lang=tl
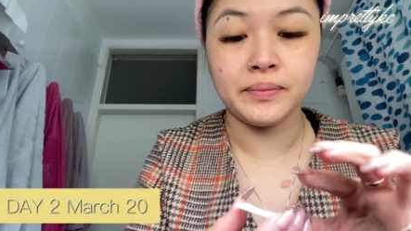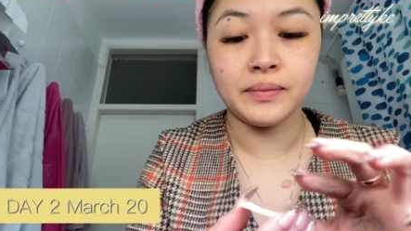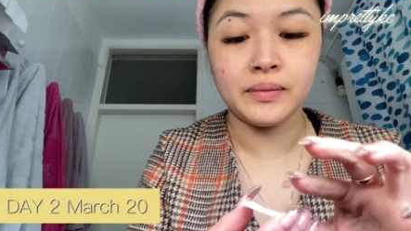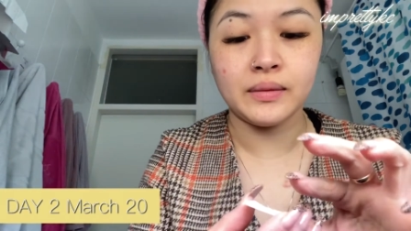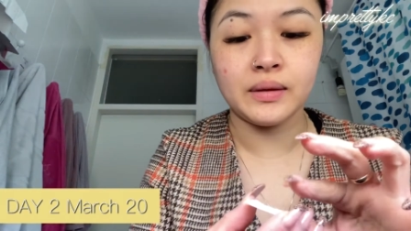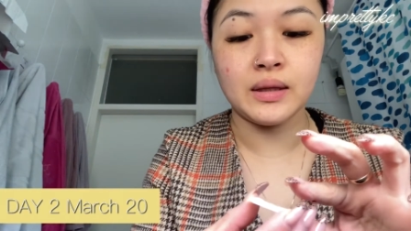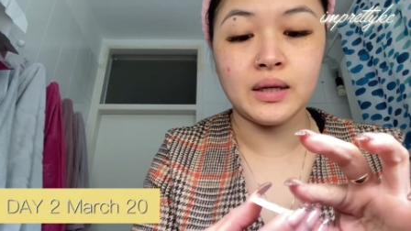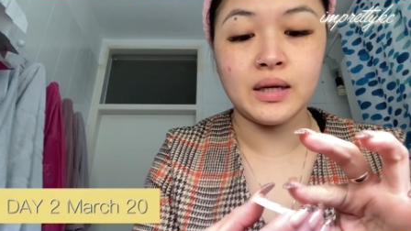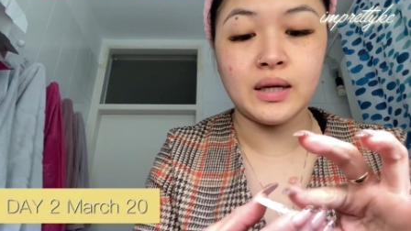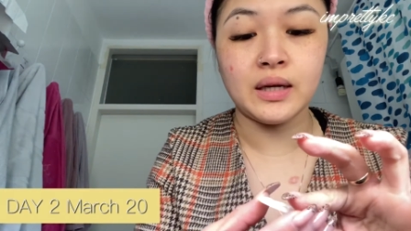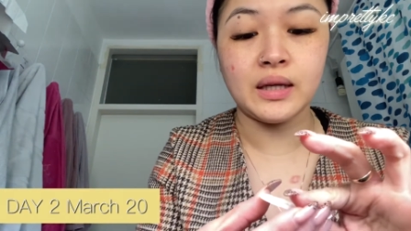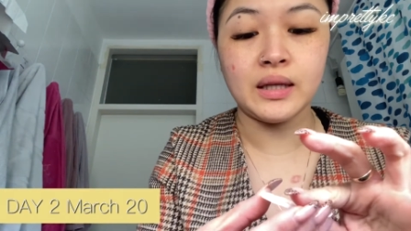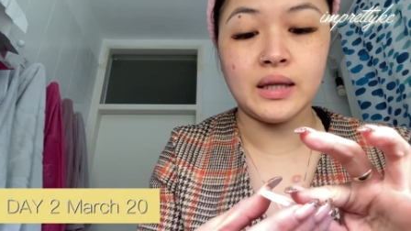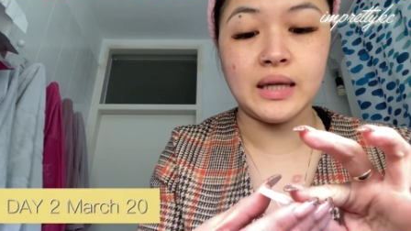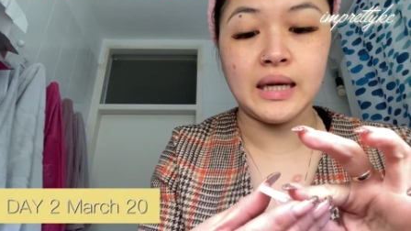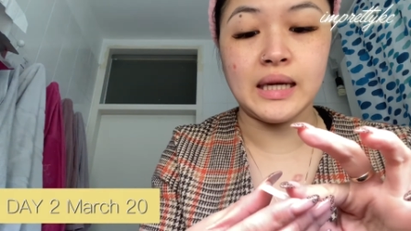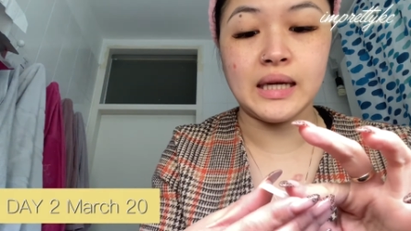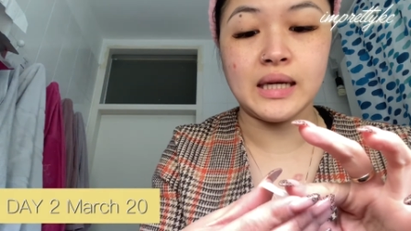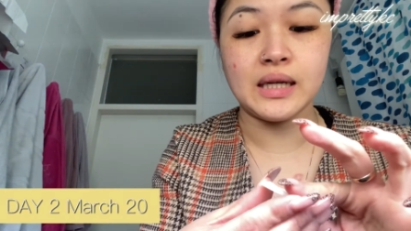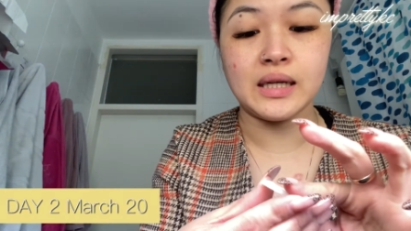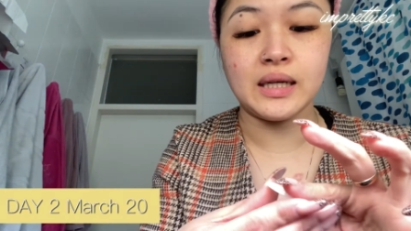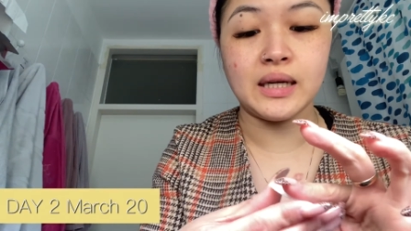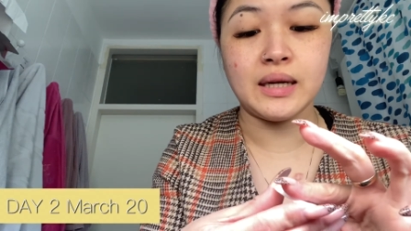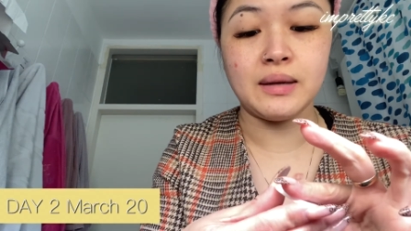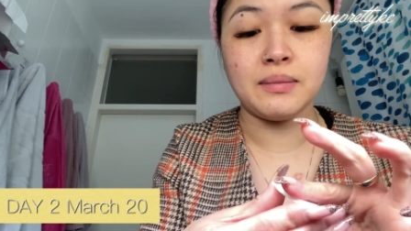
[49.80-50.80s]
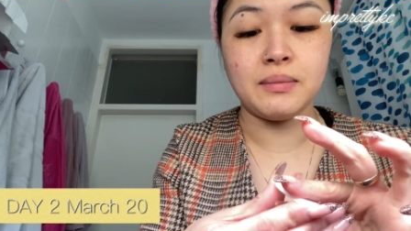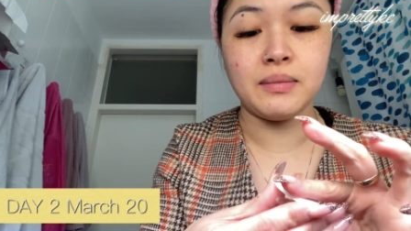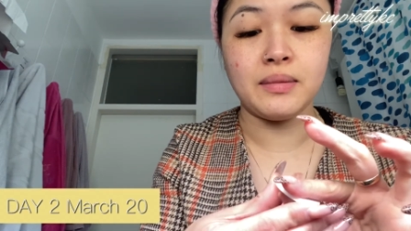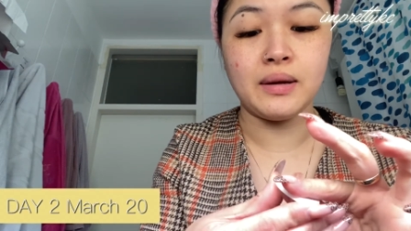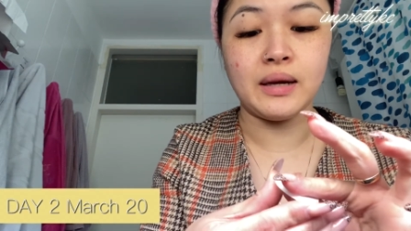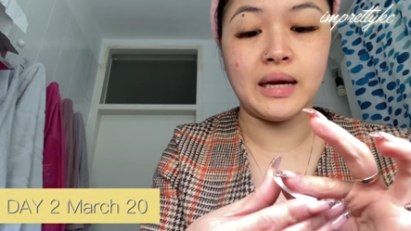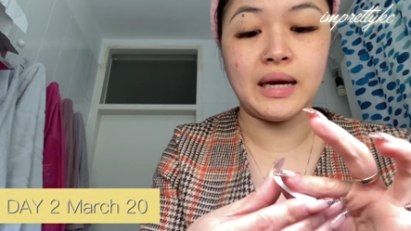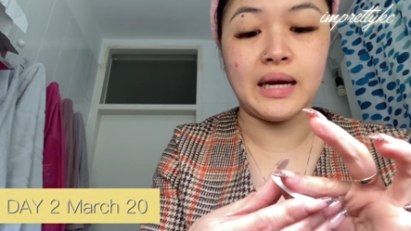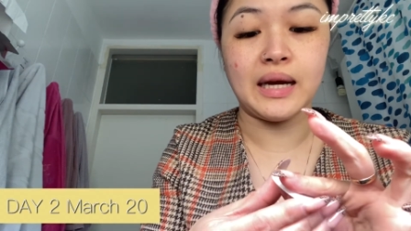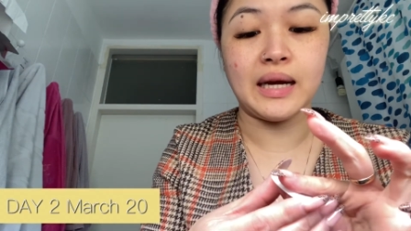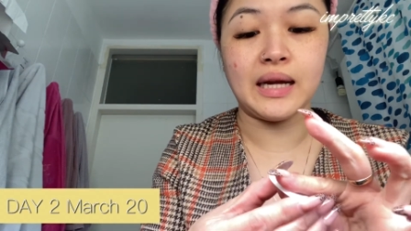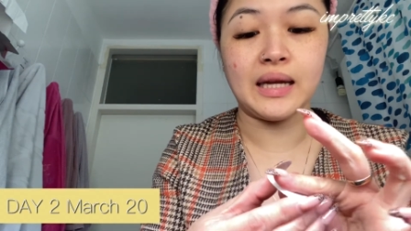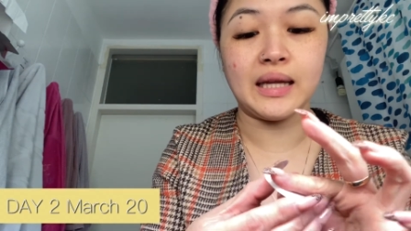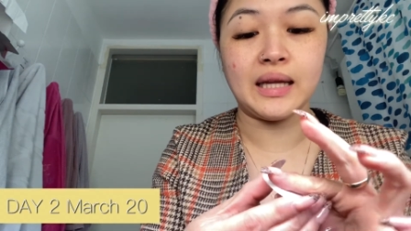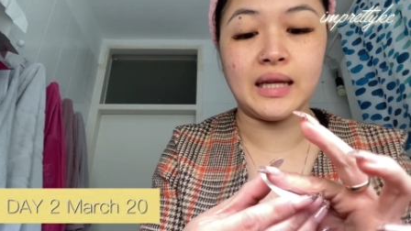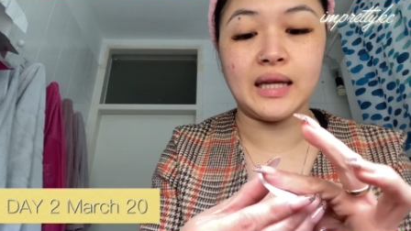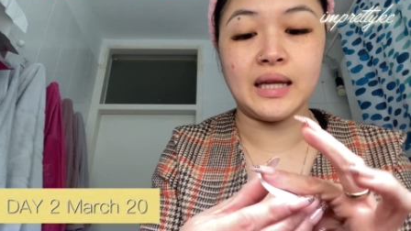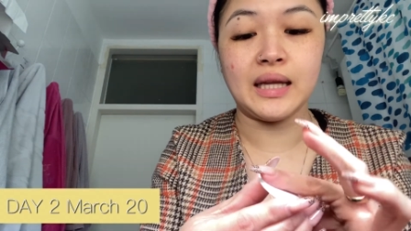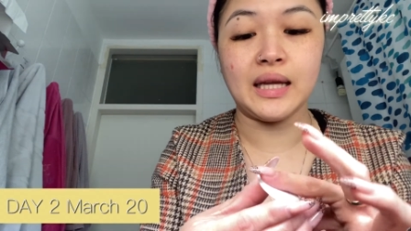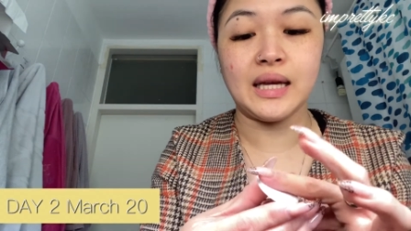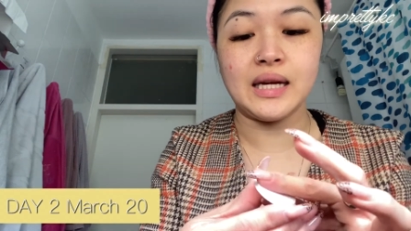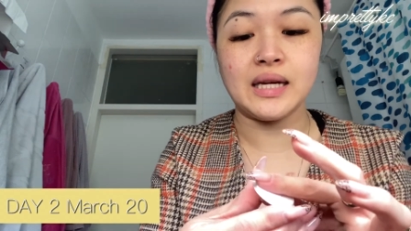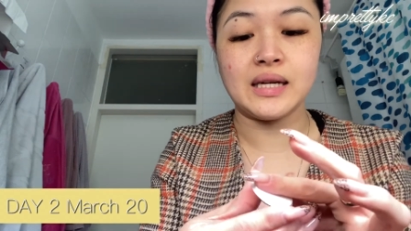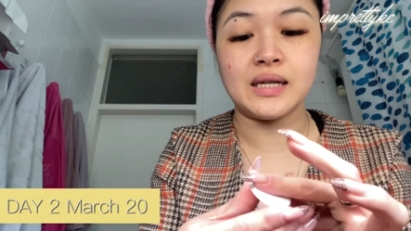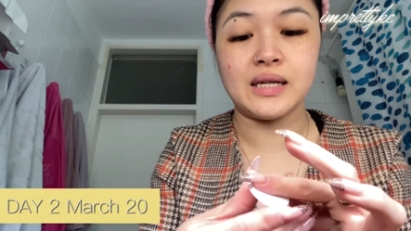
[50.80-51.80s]
the day cream. And the
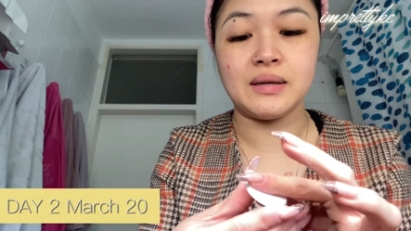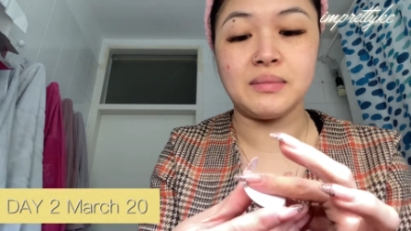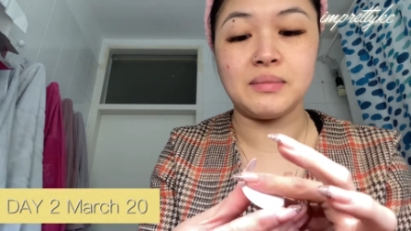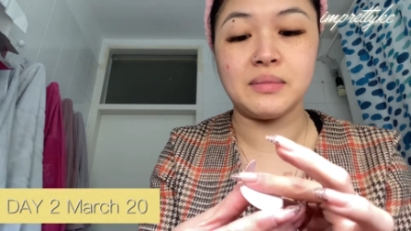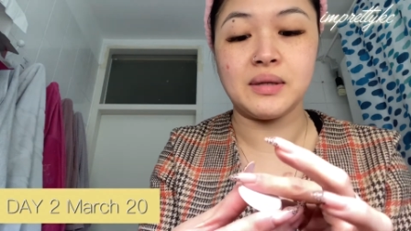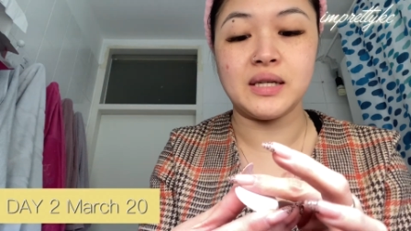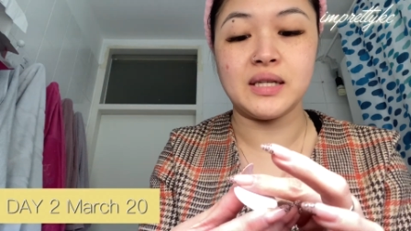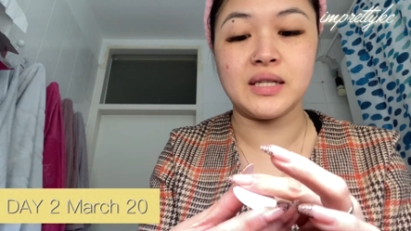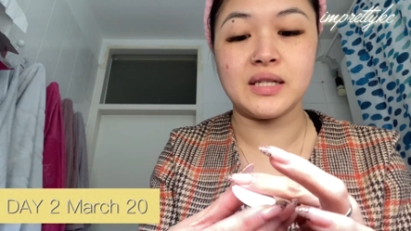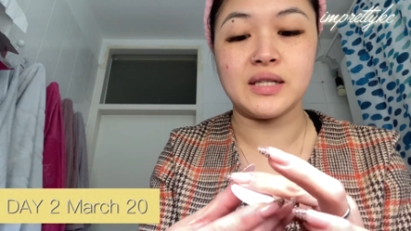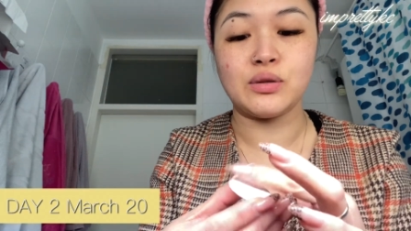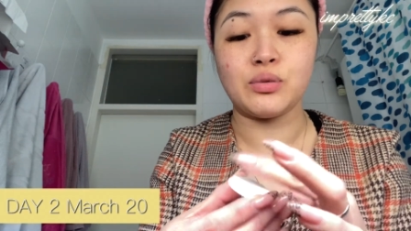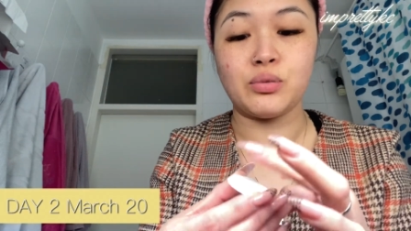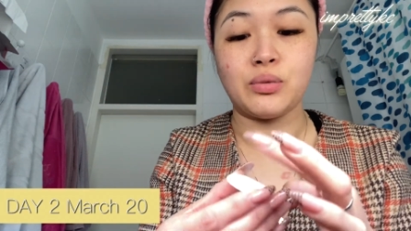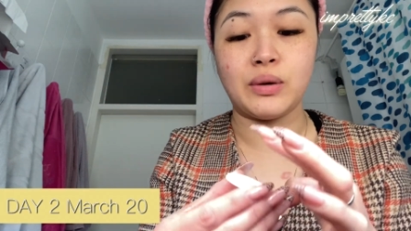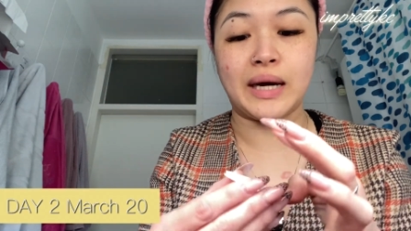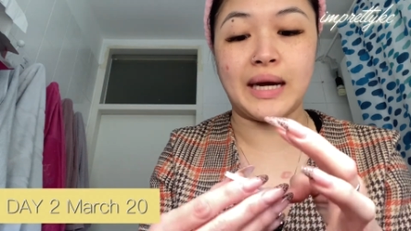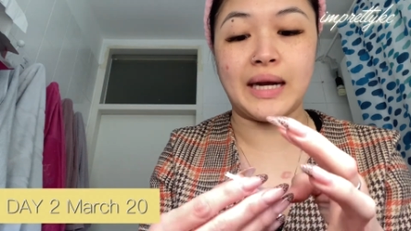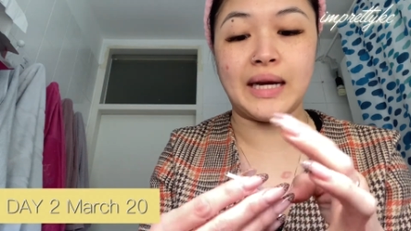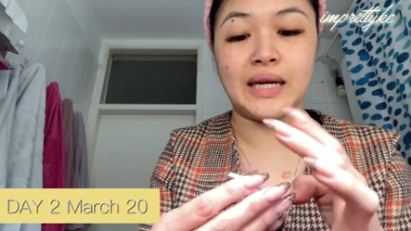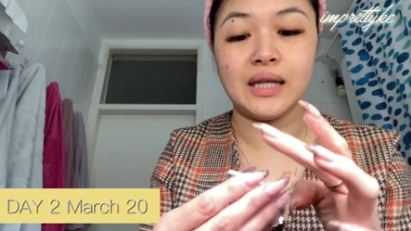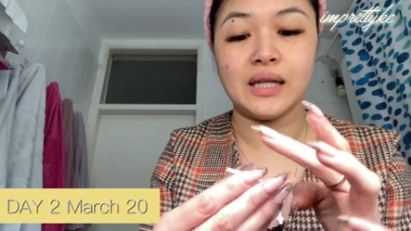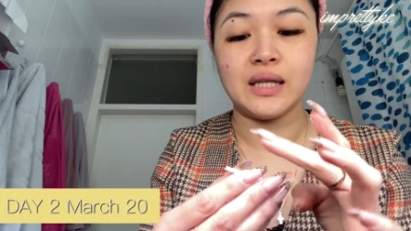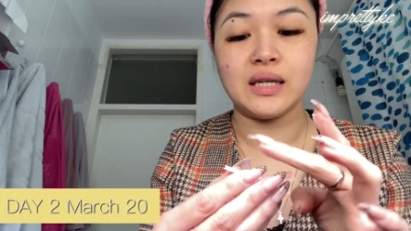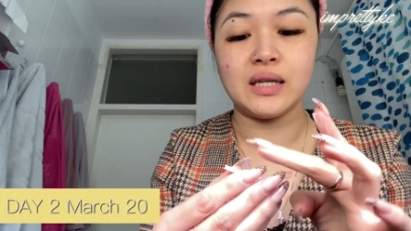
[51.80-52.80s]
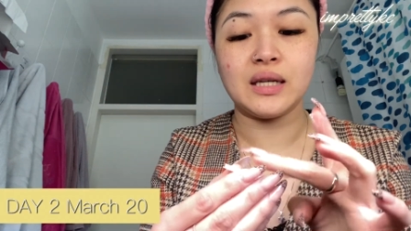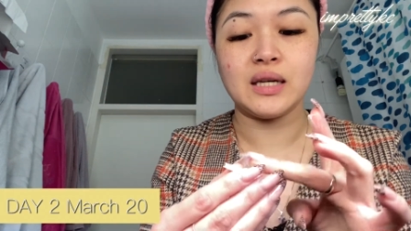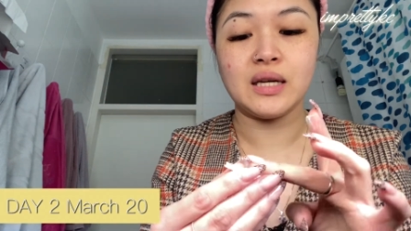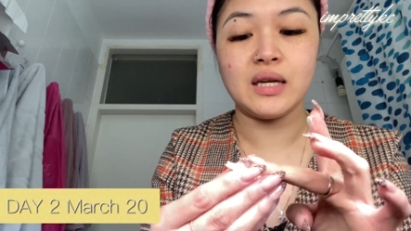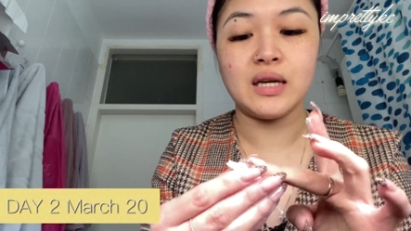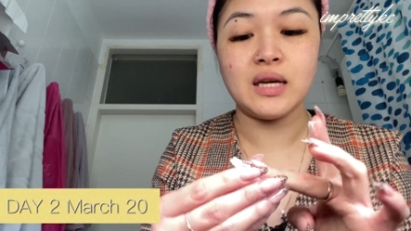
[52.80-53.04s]
day cream is white.